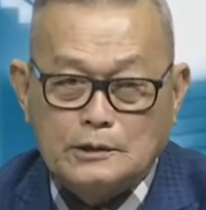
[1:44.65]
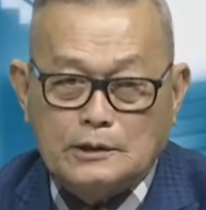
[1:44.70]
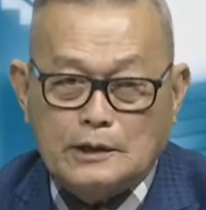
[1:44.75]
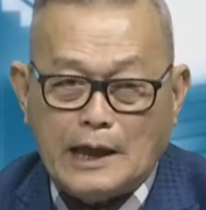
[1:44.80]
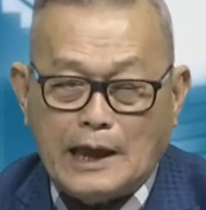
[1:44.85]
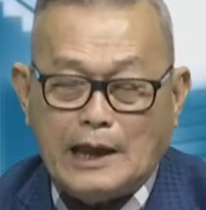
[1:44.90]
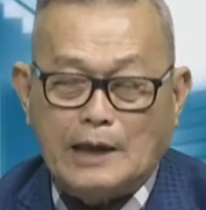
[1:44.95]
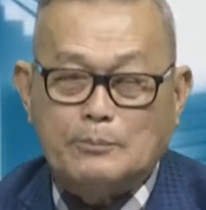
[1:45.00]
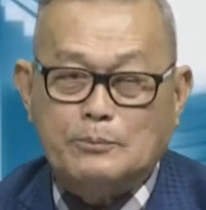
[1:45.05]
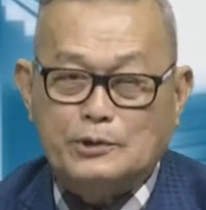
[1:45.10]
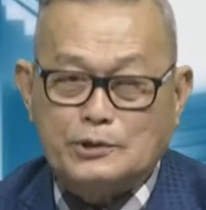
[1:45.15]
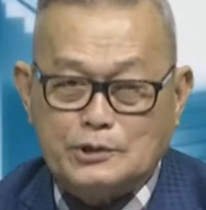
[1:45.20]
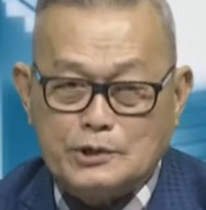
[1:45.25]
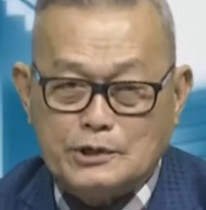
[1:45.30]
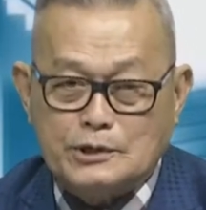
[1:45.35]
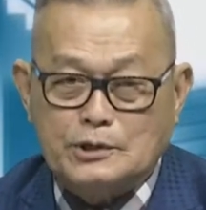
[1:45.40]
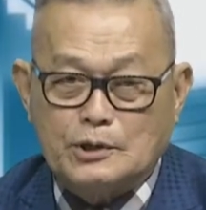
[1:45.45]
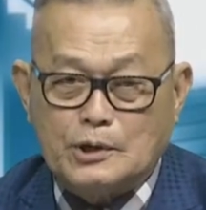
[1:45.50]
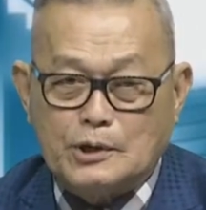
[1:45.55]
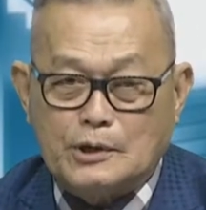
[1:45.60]
hay là
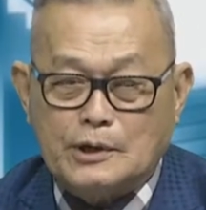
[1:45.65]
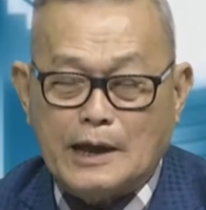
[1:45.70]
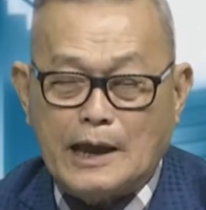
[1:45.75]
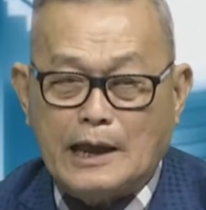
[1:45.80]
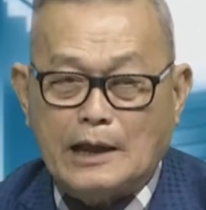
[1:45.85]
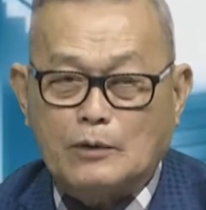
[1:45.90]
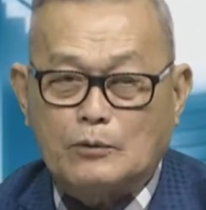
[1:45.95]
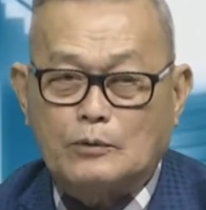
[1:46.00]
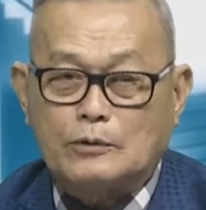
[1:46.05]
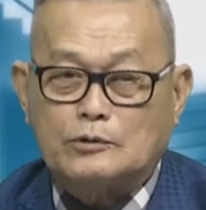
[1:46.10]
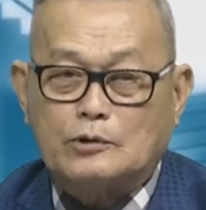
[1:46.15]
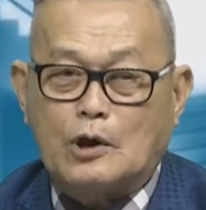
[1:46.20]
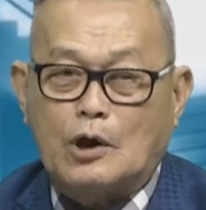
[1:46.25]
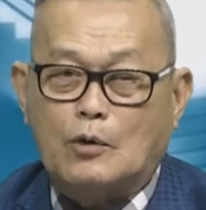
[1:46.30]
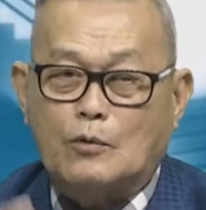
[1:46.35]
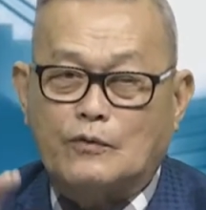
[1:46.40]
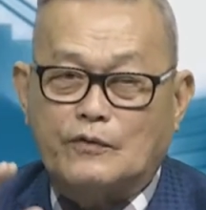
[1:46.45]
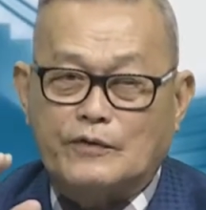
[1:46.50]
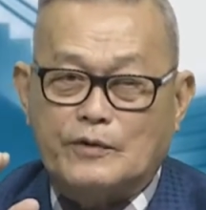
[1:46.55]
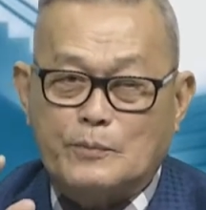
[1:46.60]
19 thôi hay là cho
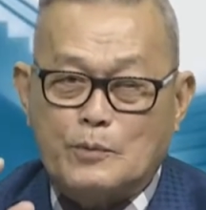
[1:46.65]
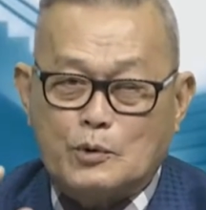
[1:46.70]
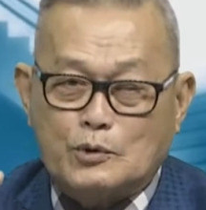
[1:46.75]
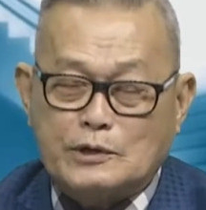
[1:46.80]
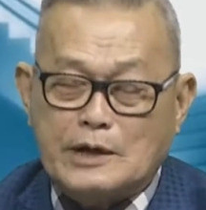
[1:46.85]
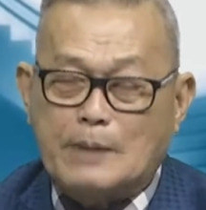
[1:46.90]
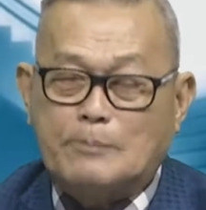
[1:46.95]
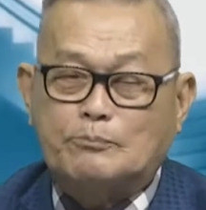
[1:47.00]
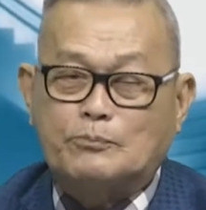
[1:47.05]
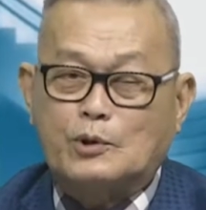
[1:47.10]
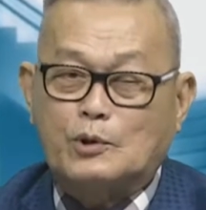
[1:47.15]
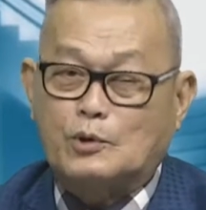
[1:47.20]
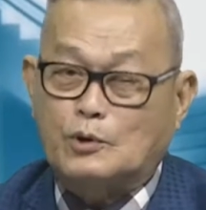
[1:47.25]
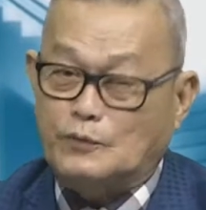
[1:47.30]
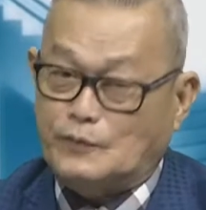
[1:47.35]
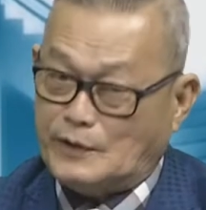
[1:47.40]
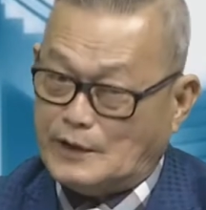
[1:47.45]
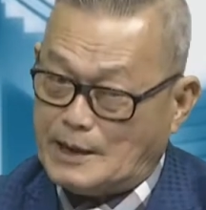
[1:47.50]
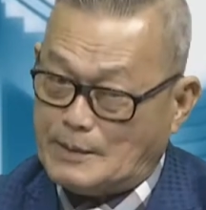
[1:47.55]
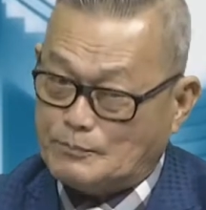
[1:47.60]
quý vị 100 thì quý
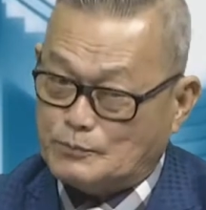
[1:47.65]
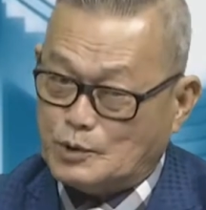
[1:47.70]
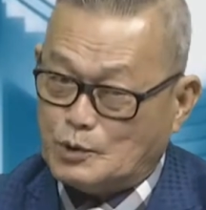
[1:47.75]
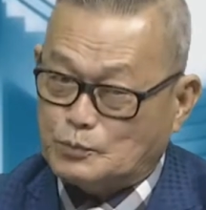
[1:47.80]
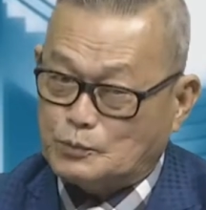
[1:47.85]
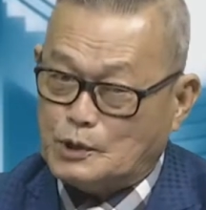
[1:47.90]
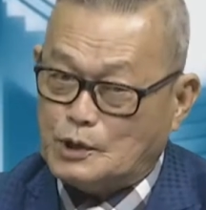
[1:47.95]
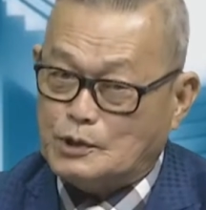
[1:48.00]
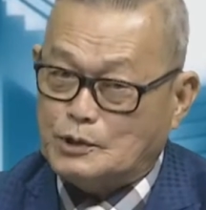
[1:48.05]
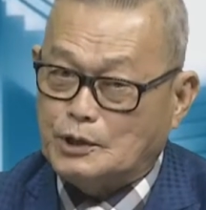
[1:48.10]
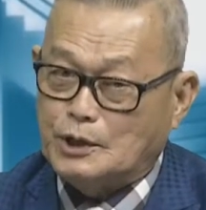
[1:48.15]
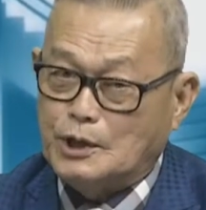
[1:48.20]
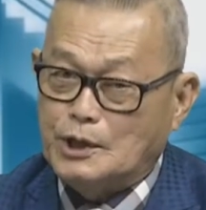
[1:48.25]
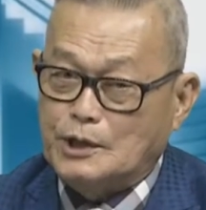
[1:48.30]
vị 50 thôi